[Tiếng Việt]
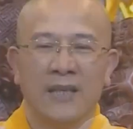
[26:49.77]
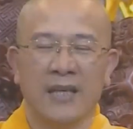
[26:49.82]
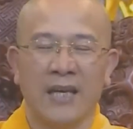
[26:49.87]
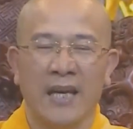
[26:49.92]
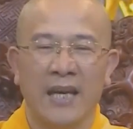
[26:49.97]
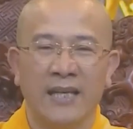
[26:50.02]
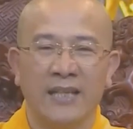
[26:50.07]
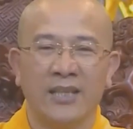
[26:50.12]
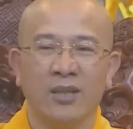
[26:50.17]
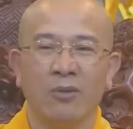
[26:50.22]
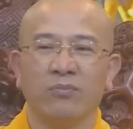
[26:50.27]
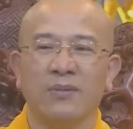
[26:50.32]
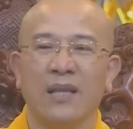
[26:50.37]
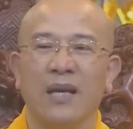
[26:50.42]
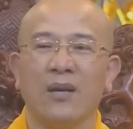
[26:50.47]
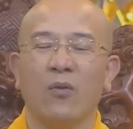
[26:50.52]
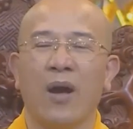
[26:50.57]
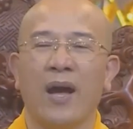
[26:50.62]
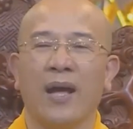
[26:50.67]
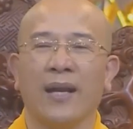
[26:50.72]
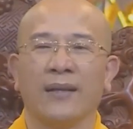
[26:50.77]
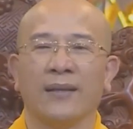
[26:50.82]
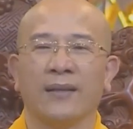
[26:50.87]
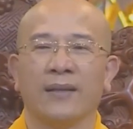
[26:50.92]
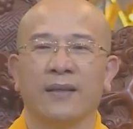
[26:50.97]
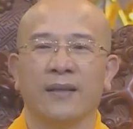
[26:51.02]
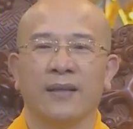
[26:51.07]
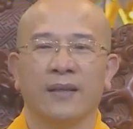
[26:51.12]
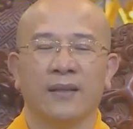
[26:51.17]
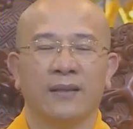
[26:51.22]
ngay trong tăng đoàn,
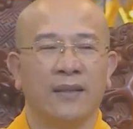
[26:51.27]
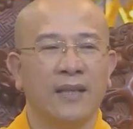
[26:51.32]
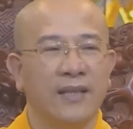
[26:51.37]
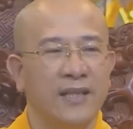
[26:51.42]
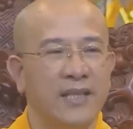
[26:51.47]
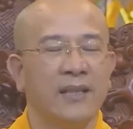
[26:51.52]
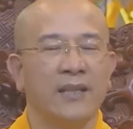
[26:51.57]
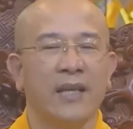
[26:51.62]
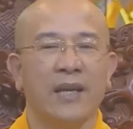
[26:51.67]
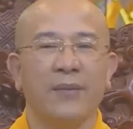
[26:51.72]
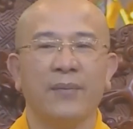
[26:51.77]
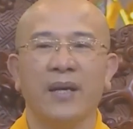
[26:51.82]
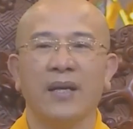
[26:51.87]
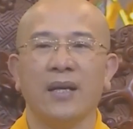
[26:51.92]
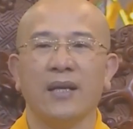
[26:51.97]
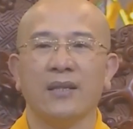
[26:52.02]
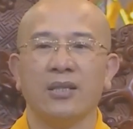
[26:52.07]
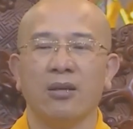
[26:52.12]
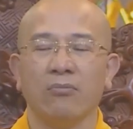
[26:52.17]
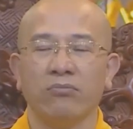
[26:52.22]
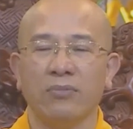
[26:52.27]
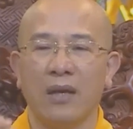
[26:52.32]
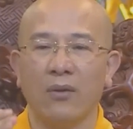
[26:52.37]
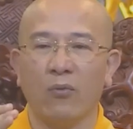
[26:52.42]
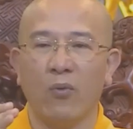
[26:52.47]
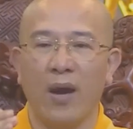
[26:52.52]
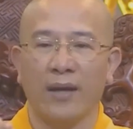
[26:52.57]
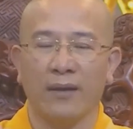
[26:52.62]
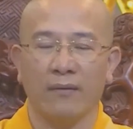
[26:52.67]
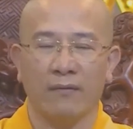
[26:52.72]
tất nhiên thầy biết là trong tăng
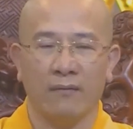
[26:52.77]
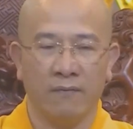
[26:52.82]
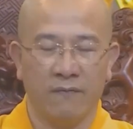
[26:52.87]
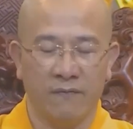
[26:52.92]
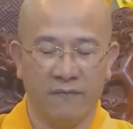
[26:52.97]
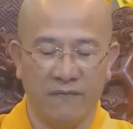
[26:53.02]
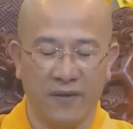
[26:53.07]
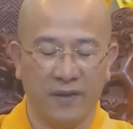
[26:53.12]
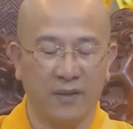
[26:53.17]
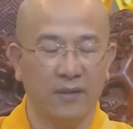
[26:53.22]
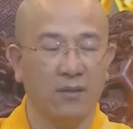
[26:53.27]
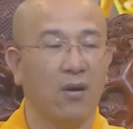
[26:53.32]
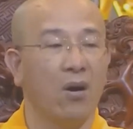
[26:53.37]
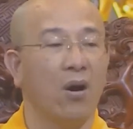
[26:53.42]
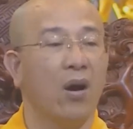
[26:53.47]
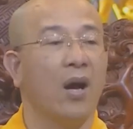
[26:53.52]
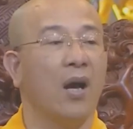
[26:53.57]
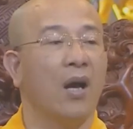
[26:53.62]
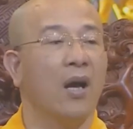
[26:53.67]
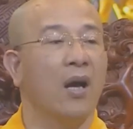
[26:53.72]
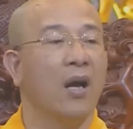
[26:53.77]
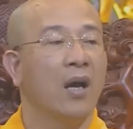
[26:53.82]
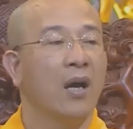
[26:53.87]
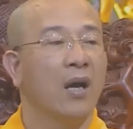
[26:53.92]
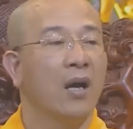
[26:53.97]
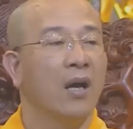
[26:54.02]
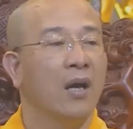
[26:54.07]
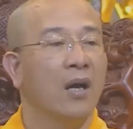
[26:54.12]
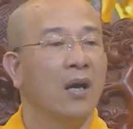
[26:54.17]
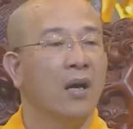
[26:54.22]
đoàn vẫn có
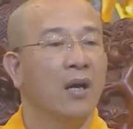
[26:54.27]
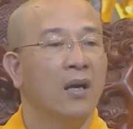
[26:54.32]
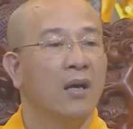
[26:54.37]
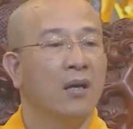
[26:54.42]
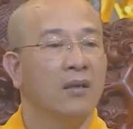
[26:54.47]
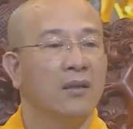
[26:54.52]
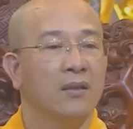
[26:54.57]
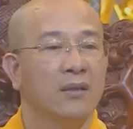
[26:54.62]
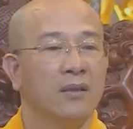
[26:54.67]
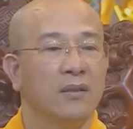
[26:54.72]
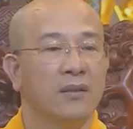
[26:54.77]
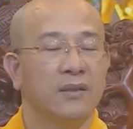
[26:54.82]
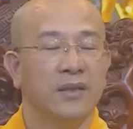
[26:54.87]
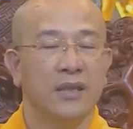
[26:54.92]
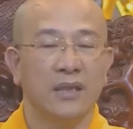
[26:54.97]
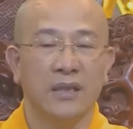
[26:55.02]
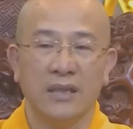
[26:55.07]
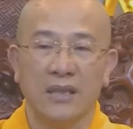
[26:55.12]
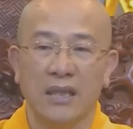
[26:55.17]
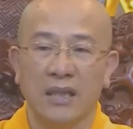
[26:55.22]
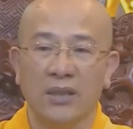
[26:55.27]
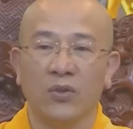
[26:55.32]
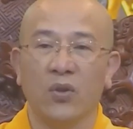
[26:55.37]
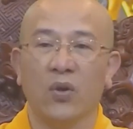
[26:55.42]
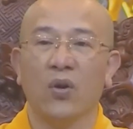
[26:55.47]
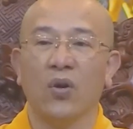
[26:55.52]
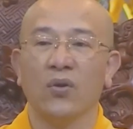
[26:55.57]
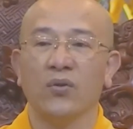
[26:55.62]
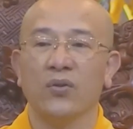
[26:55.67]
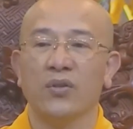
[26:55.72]
những nhân
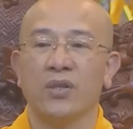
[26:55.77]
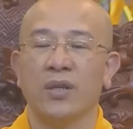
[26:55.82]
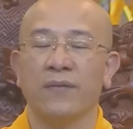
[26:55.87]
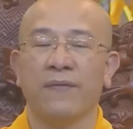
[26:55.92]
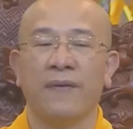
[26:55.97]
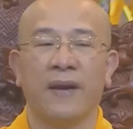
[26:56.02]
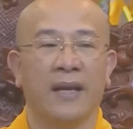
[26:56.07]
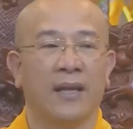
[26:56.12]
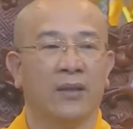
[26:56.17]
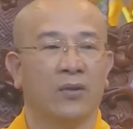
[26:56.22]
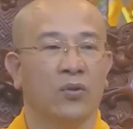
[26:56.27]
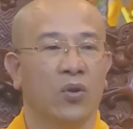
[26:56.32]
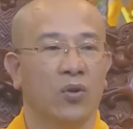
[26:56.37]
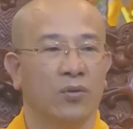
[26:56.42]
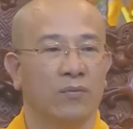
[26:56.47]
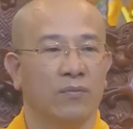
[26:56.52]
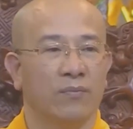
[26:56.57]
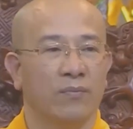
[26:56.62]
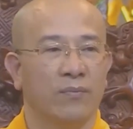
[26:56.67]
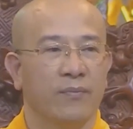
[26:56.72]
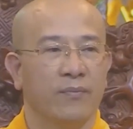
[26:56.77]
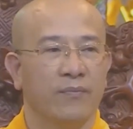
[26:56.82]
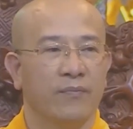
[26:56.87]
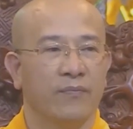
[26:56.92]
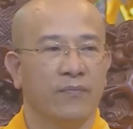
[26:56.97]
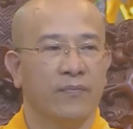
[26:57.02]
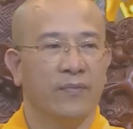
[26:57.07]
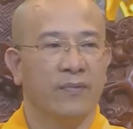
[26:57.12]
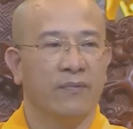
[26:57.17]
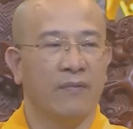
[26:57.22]
tố chưa phải là tốt
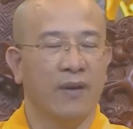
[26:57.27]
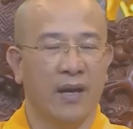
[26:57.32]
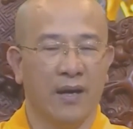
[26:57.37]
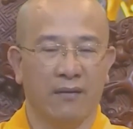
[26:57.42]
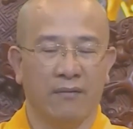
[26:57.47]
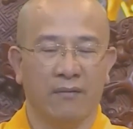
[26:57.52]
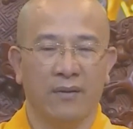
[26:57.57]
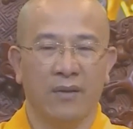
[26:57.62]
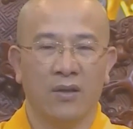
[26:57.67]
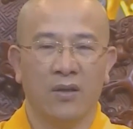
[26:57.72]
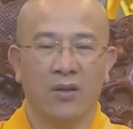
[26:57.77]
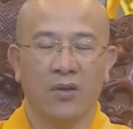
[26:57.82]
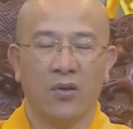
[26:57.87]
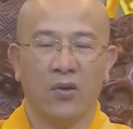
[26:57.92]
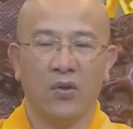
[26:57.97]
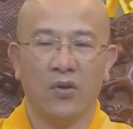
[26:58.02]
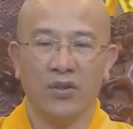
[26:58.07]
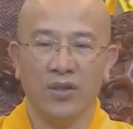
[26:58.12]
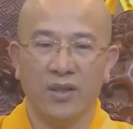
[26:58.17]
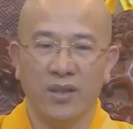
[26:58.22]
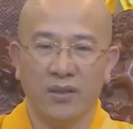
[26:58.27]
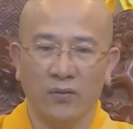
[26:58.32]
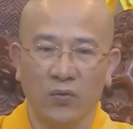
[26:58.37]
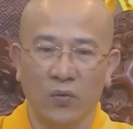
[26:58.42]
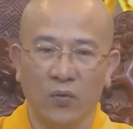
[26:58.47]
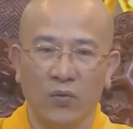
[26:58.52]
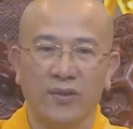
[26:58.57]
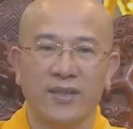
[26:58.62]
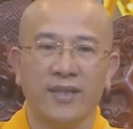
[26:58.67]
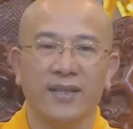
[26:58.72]
và có những
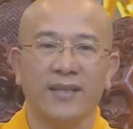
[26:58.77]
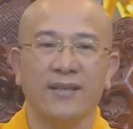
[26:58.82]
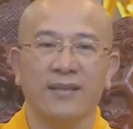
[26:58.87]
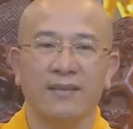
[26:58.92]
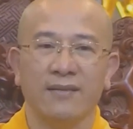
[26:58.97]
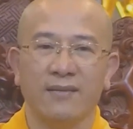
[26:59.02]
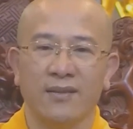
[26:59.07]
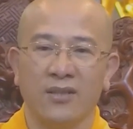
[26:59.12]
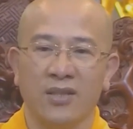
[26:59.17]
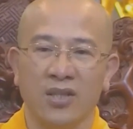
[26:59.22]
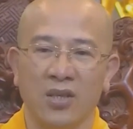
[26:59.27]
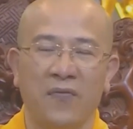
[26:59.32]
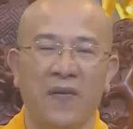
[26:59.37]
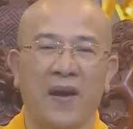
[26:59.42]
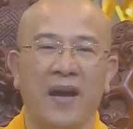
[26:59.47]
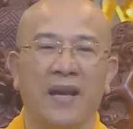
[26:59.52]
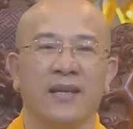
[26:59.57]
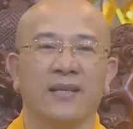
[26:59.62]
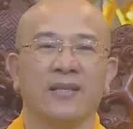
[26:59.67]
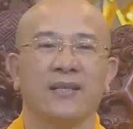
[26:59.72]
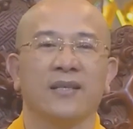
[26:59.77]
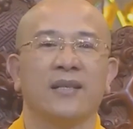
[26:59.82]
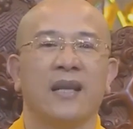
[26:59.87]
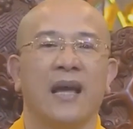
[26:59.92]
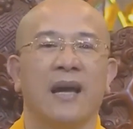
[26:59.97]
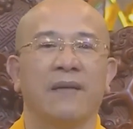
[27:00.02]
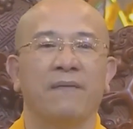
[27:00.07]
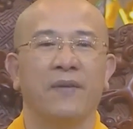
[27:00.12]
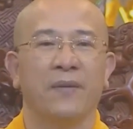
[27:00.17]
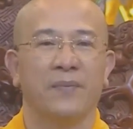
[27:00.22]
tu sĩ chưa phải là xứng
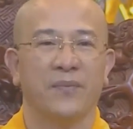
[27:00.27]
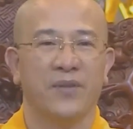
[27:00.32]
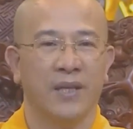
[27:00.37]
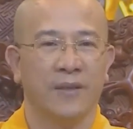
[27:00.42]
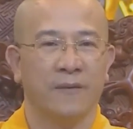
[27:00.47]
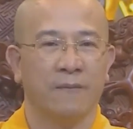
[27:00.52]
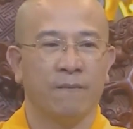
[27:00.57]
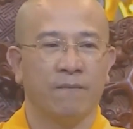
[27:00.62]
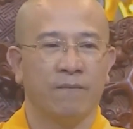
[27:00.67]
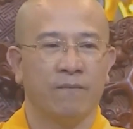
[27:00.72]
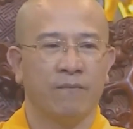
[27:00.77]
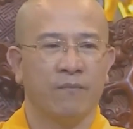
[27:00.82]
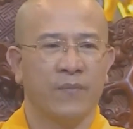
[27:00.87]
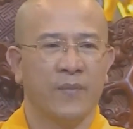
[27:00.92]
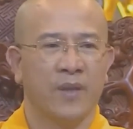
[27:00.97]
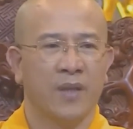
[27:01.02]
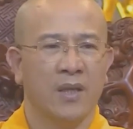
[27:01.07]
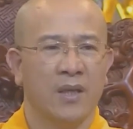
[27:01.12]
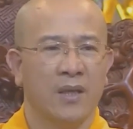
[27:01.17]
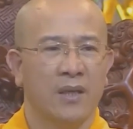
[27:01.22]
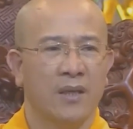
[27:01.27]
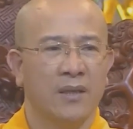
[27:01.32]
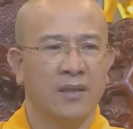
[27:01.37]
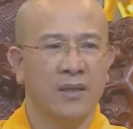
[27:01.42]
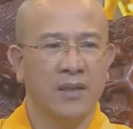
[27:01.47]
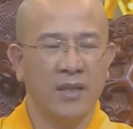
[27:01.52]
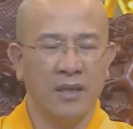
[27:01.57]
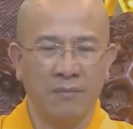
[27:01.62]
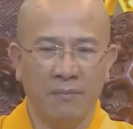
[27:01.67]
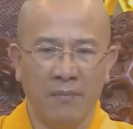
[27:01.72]
đáng phẩm chất,
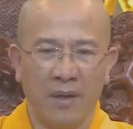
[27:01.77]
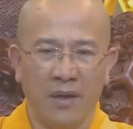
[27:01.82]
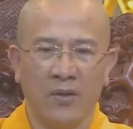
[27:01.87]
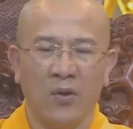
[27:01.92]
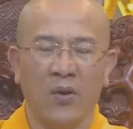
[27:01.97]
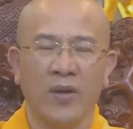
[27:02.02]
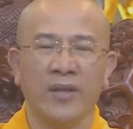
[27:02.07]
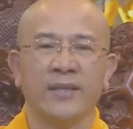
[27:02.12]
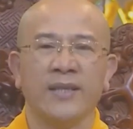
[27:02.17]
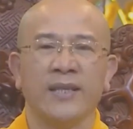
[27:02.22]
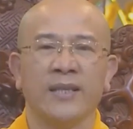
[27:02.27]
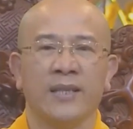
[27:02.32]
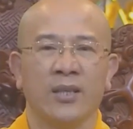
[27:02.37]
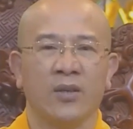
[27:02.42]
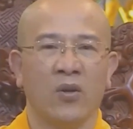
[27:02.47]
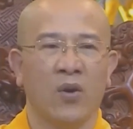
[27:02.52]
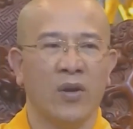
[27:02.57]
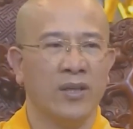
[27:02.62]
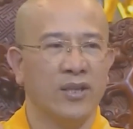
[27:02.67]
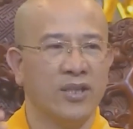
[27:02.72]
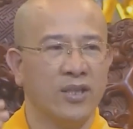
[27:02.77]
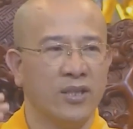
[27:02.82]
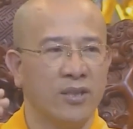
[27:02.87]
nhưng mà nói gì thì nói,